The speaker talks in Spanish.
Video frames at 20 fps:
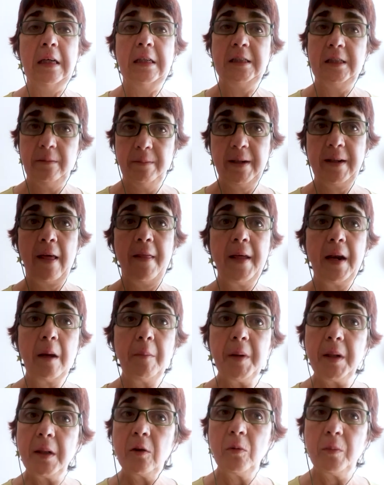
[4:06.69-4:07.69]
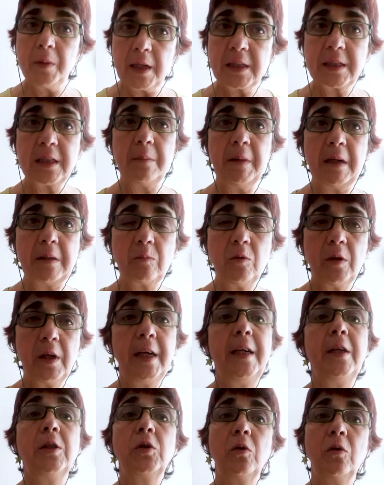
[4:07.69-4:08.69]
Si verdaderamente hubiese más
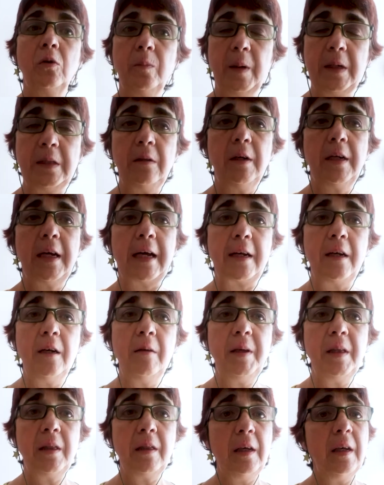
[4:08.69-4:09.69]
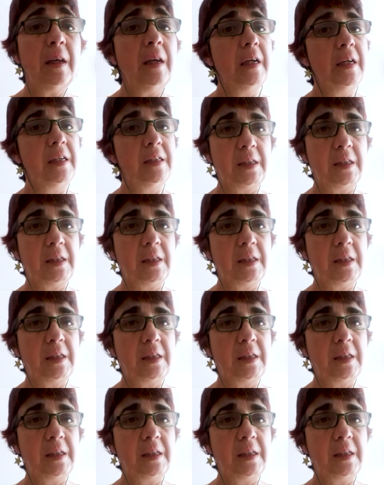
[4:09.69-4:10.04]
mujeres ocupando el carril bici,